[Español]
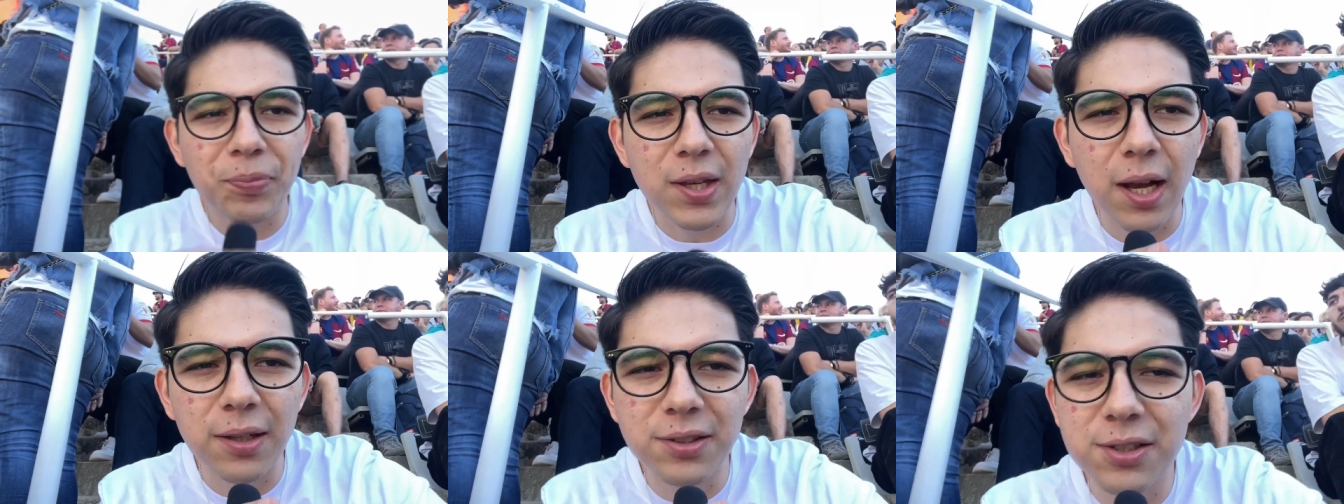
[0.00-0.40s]

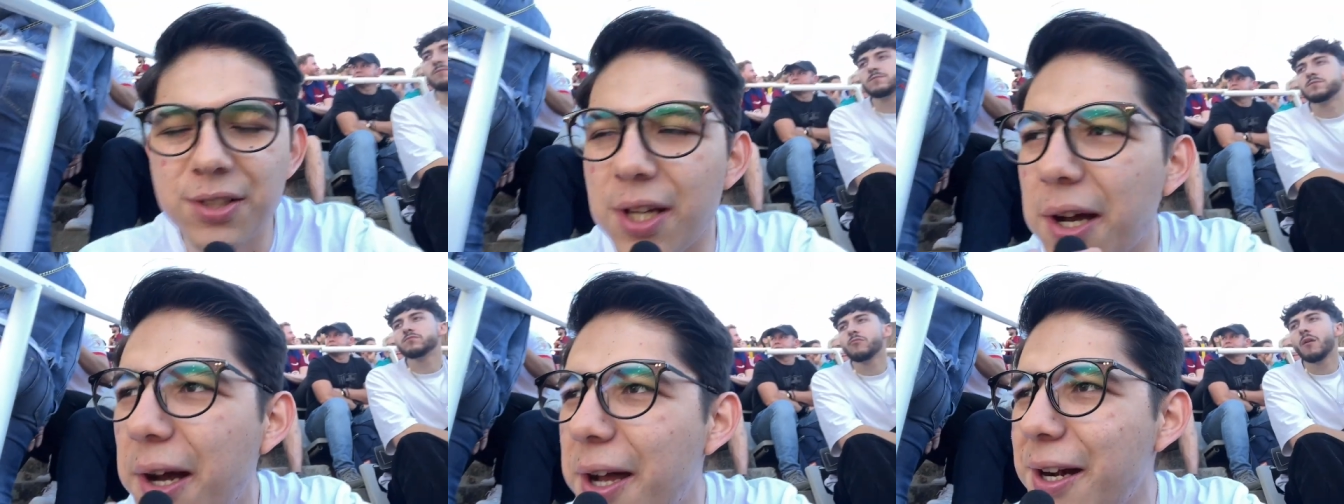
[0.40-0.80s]
Casi se
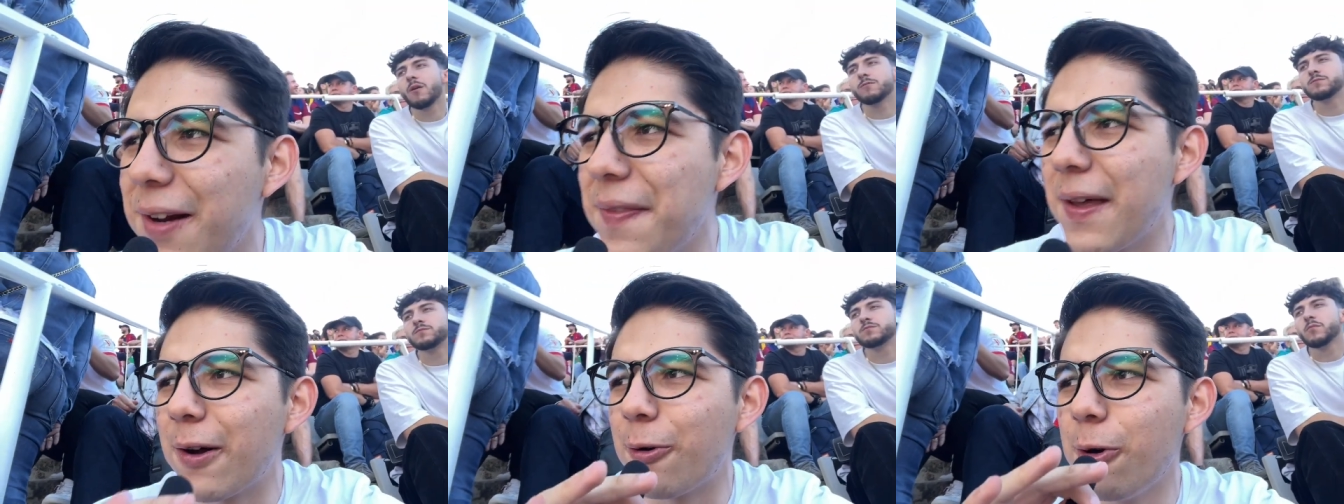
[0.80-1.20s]

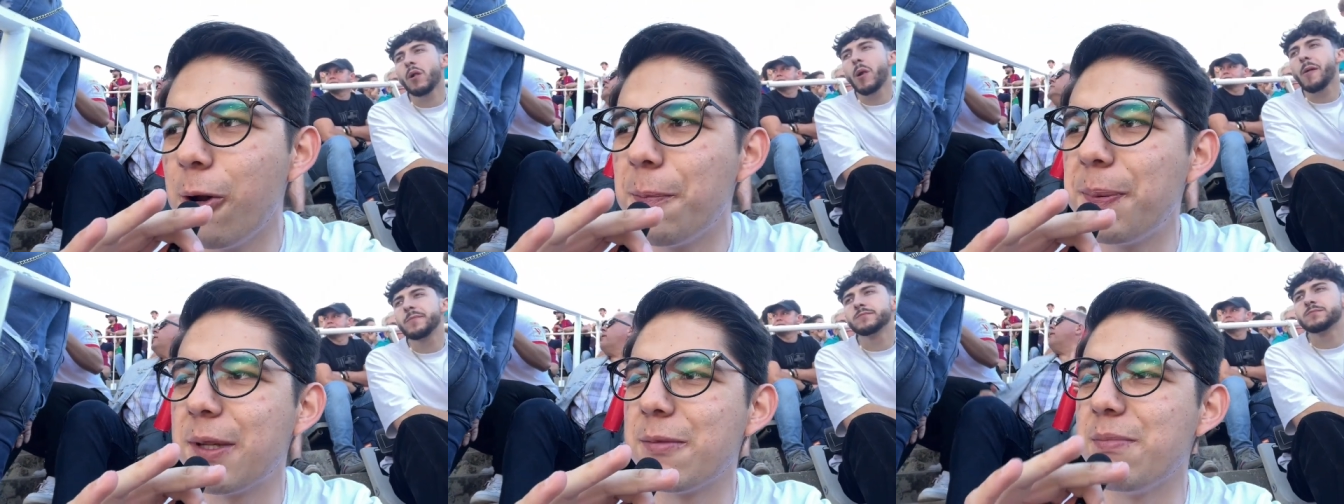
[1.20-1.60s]
agarran a
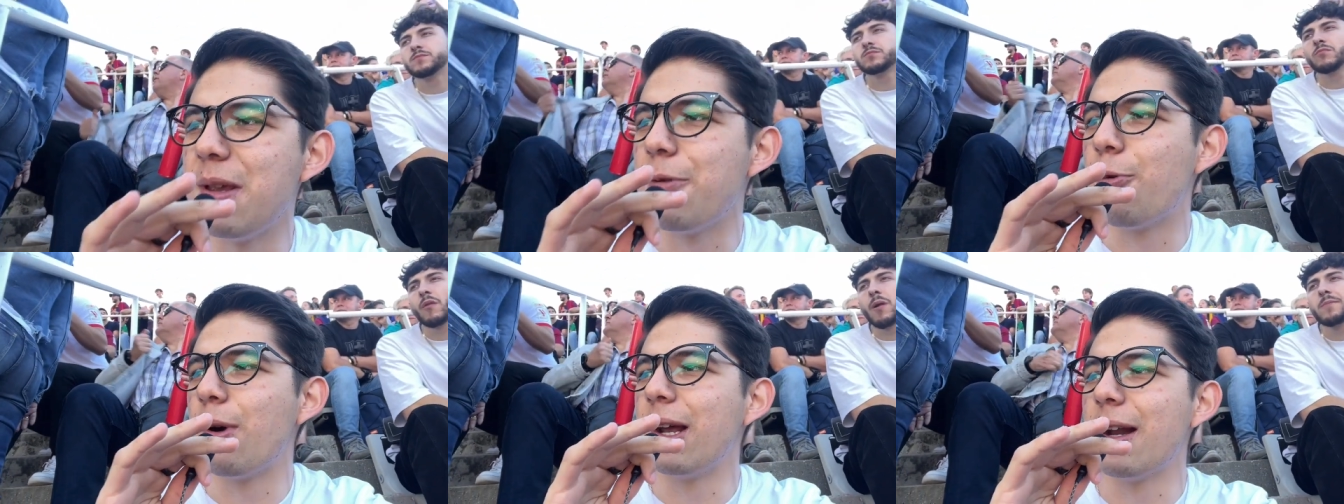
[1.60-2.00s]
golpes
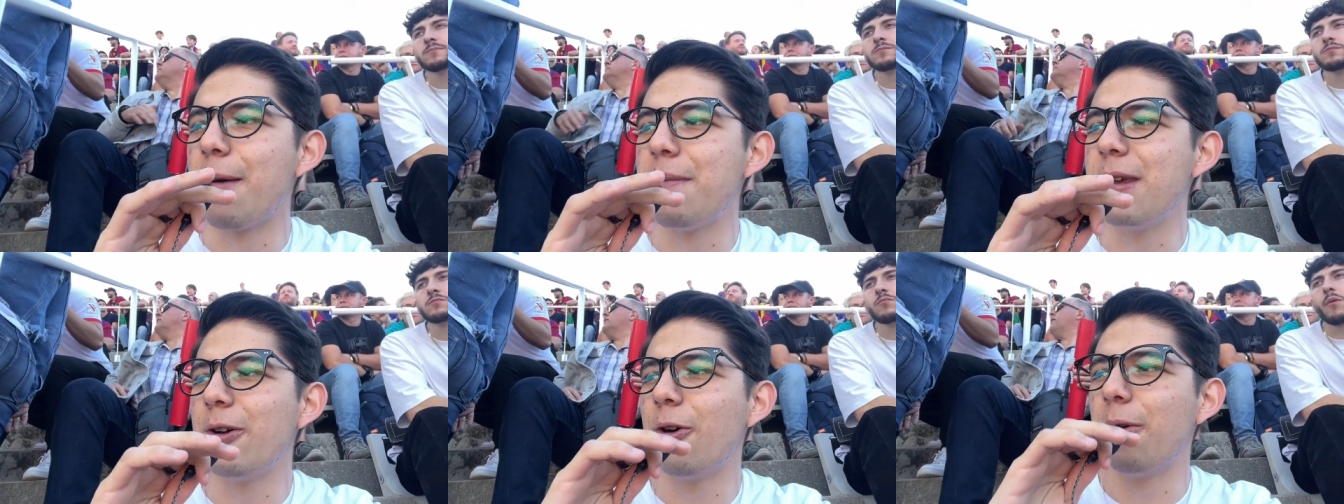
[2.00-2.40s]
mi buen
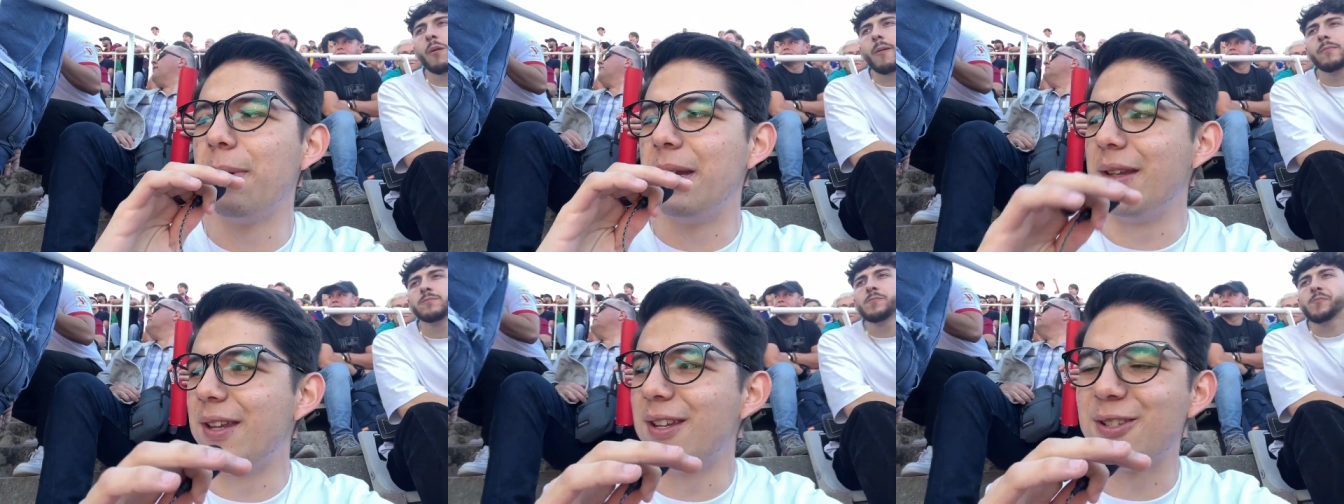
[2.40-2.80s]
amigo
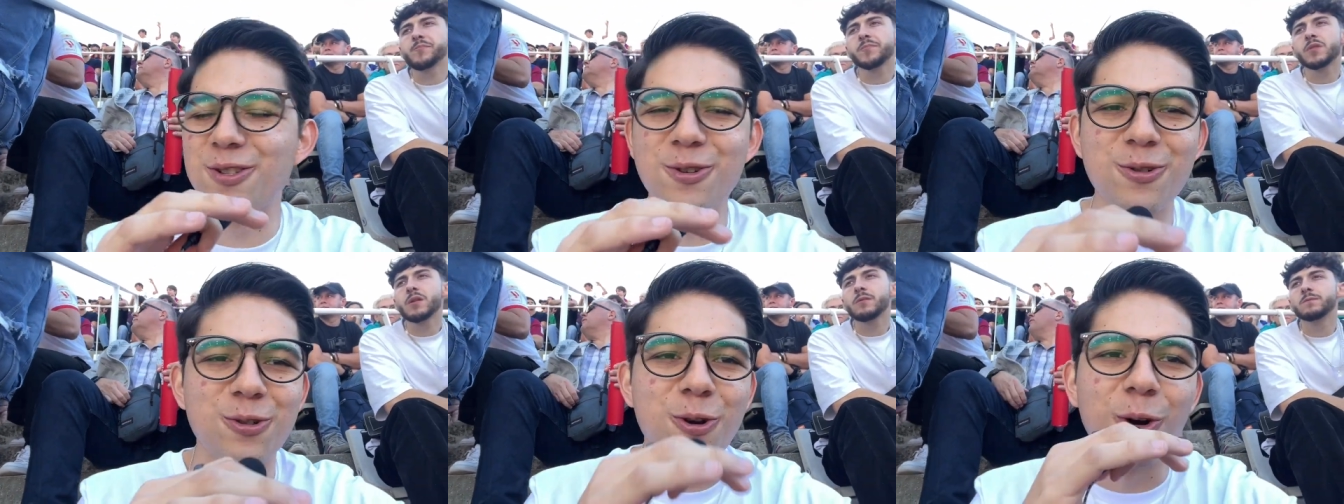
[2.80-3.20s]

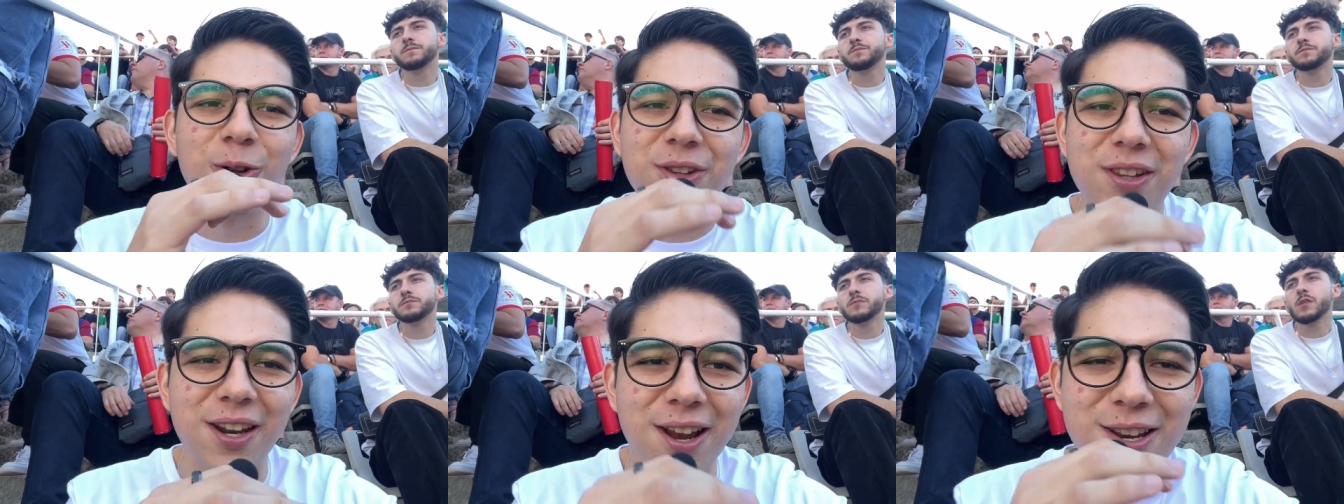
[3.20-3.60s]
Vinicius
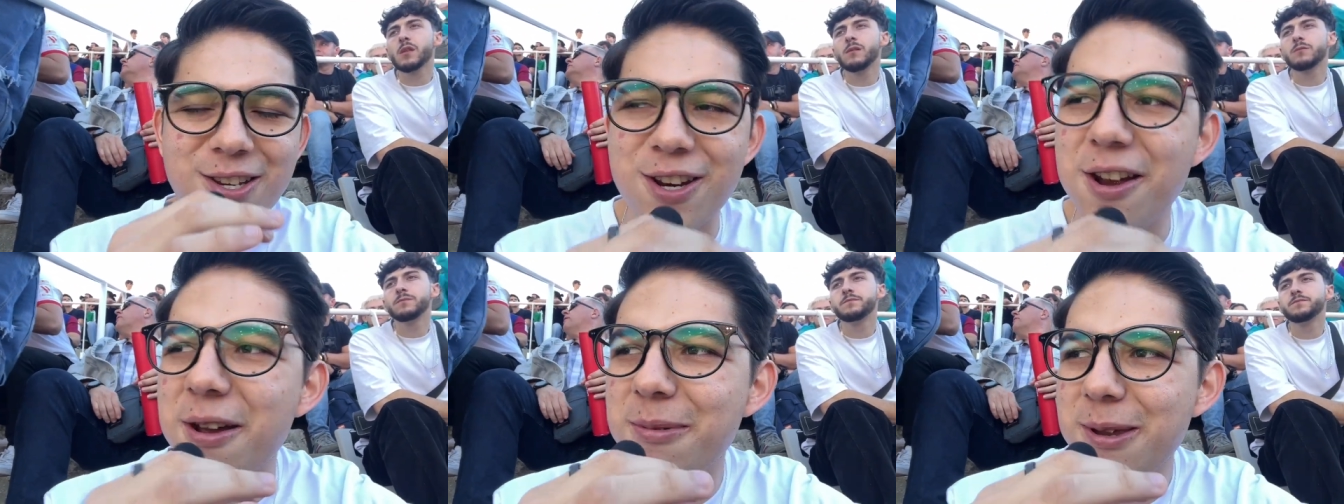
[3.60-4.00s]
contra
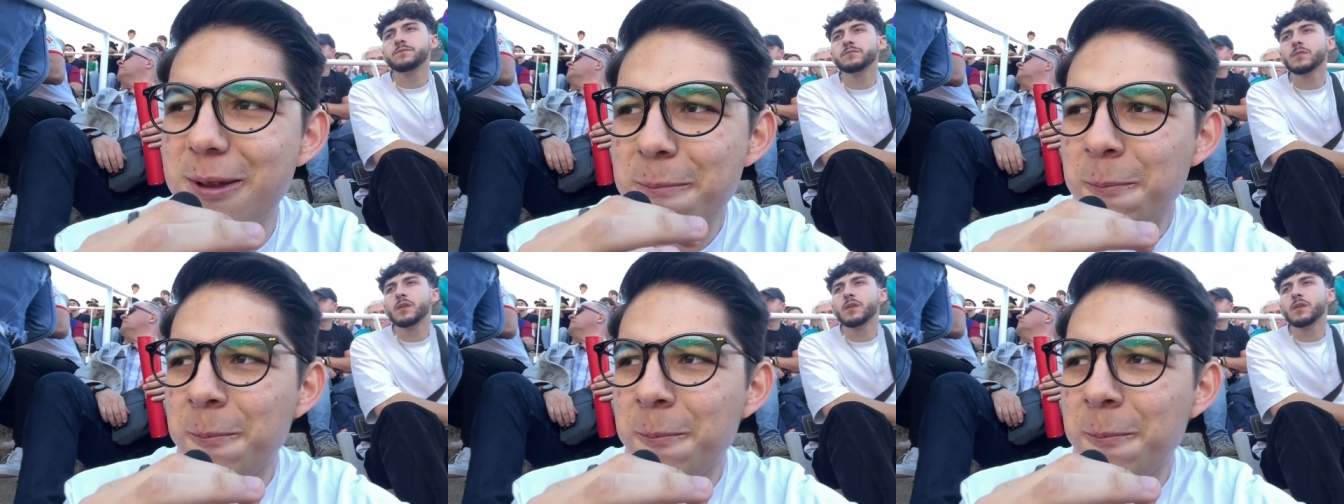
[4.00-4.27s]
Xavi.